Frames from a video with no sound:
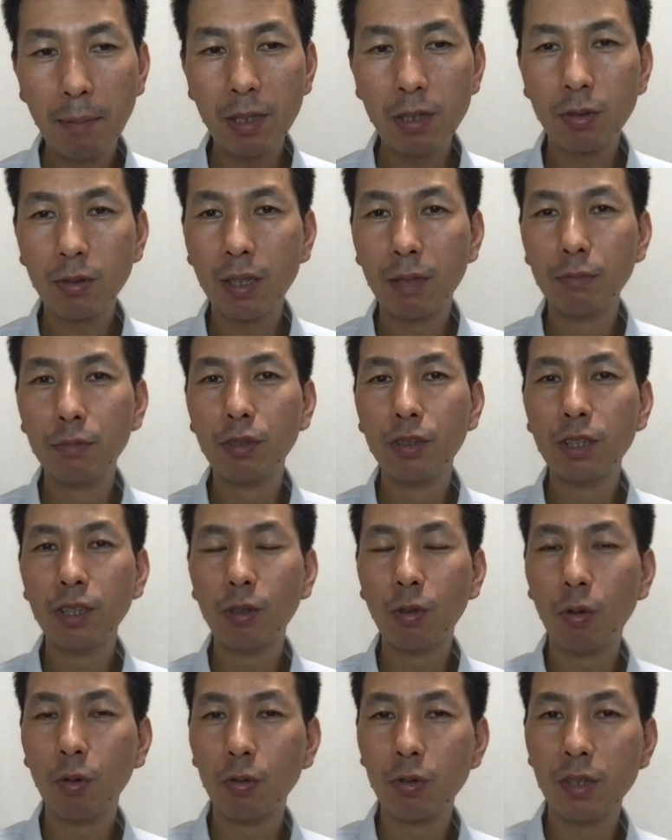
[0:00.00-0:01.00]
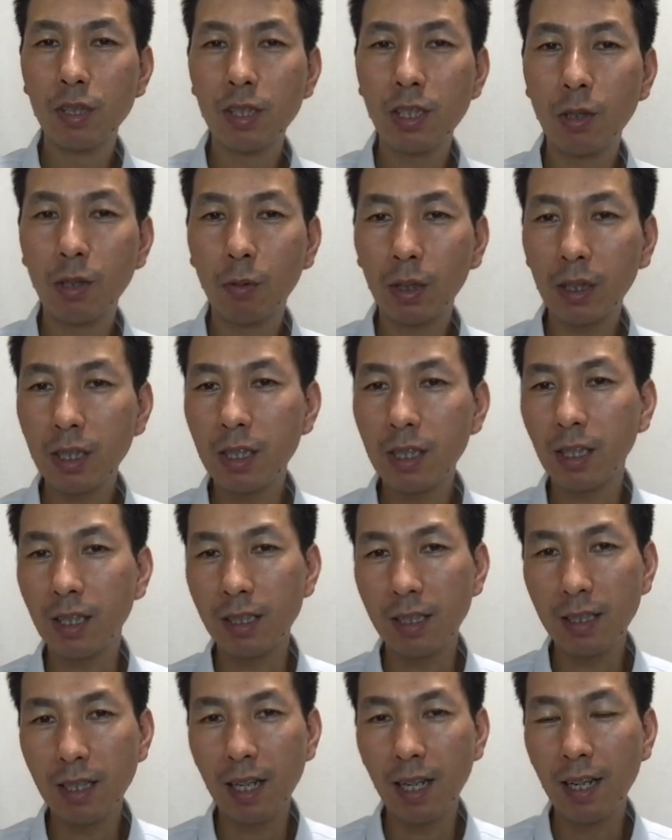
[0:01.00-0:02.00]
まあ、そんな無類の本好きの私が
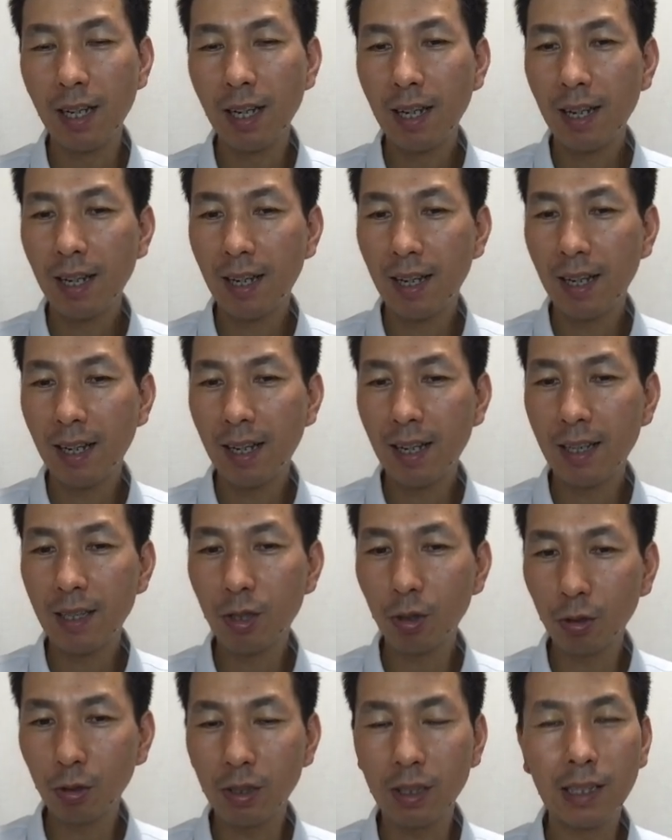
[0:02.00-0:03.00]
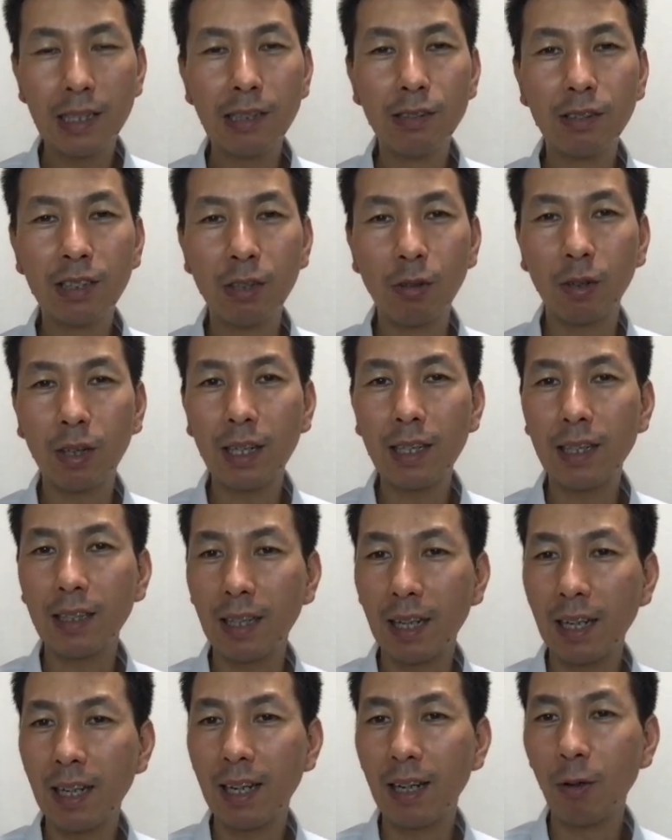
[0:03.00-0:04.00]
ですね、ちょっと息抜きを兼ね
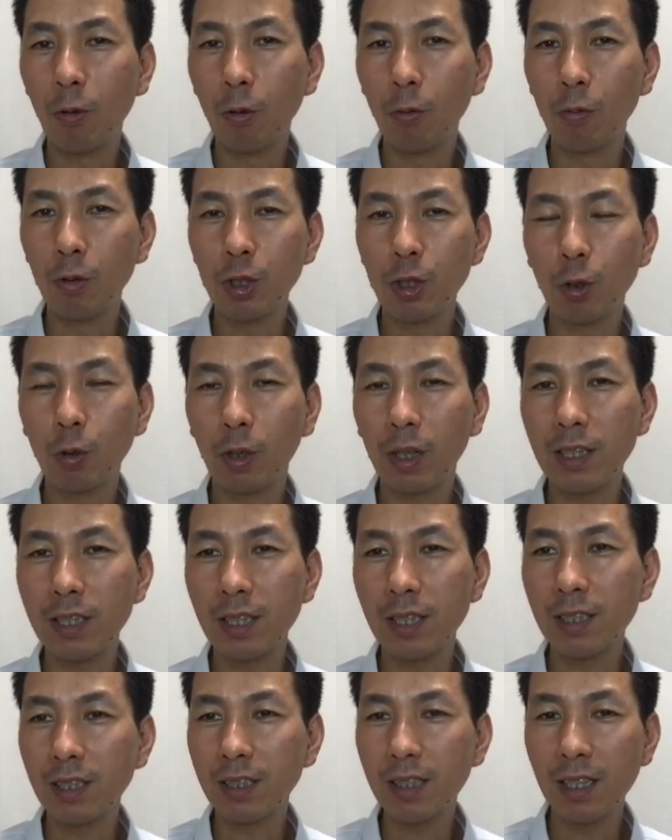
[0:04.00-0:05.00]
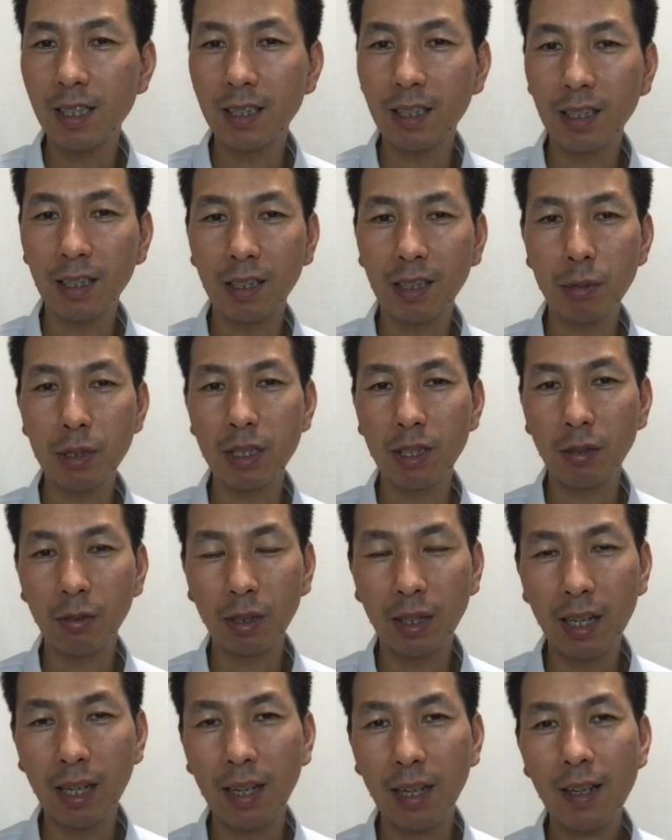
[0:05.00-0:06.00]
て、本を紹介させていただきましたの
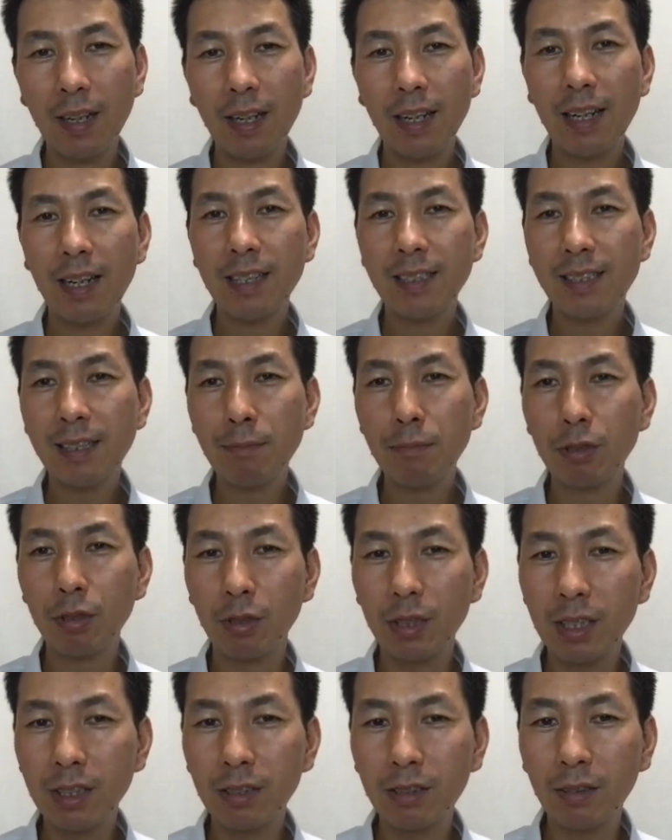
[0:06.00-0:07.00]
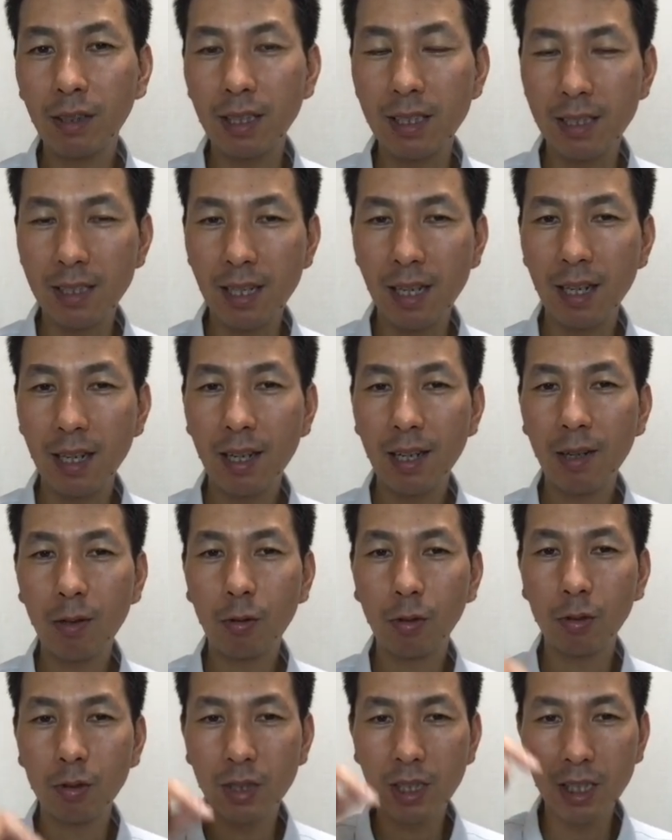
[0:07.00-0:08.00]
で、全部のリンクはですね、
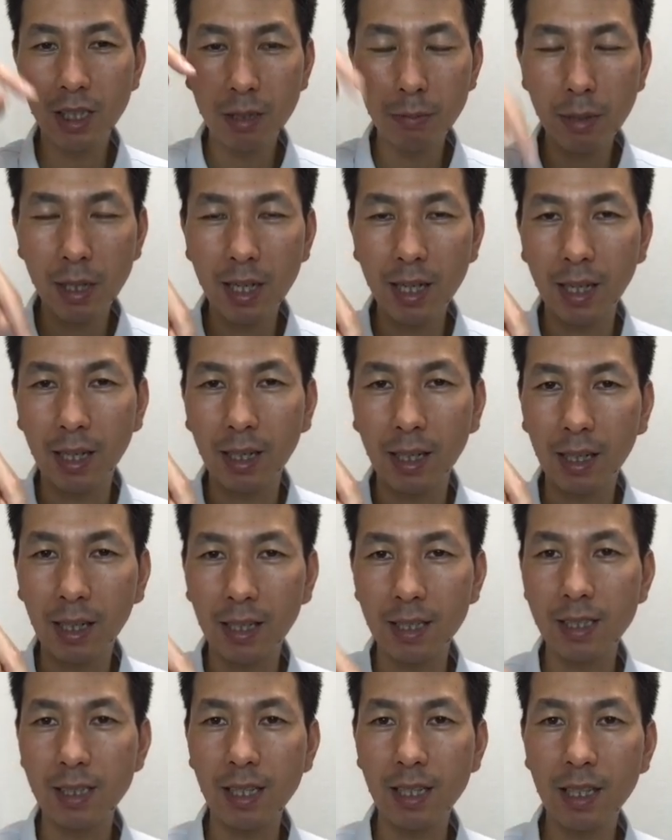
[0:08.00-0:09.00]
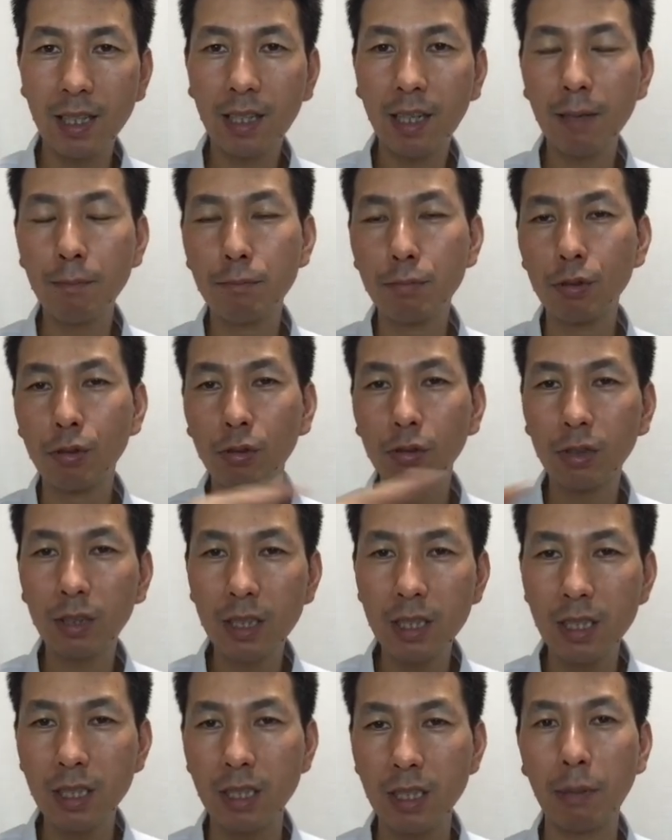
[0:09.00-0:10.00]
この説明欄からですね、一回ブログ
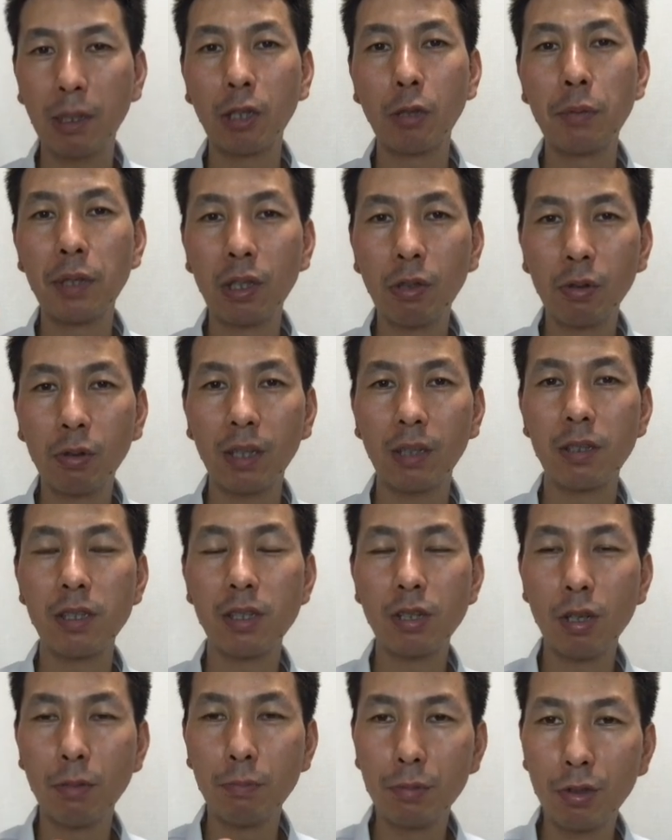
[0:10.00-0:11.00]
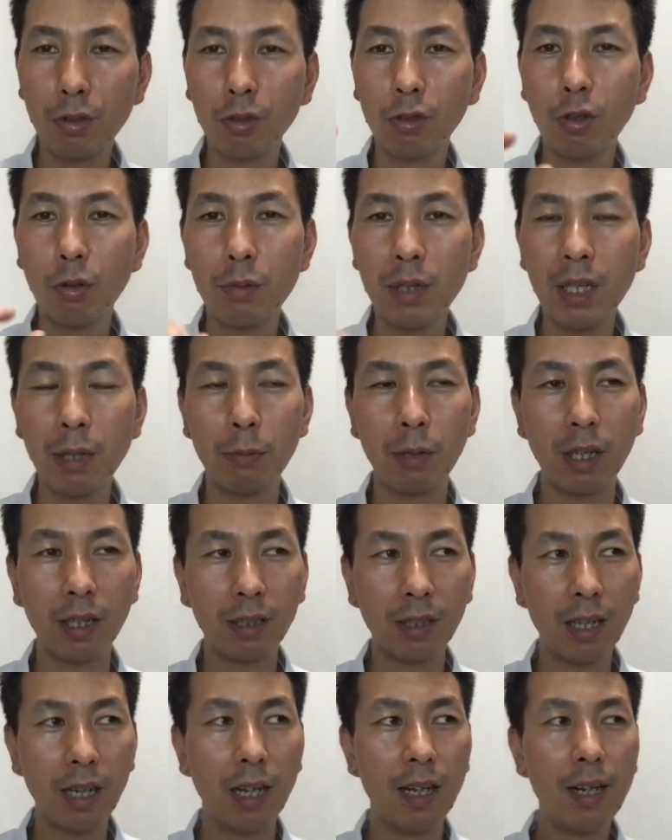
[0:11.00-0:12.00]
記事にまとめておいたので、そのブログを見ても
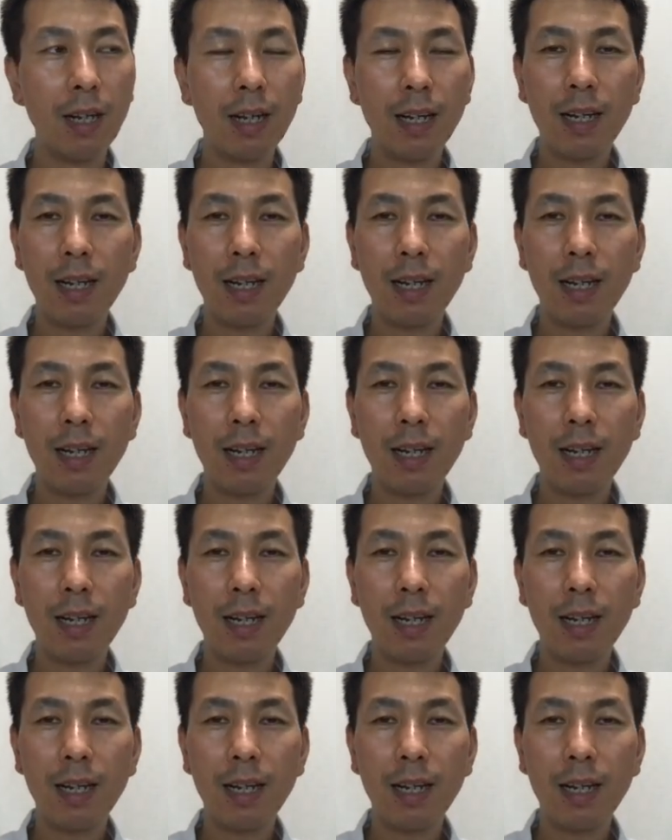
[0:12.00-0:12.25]
らって、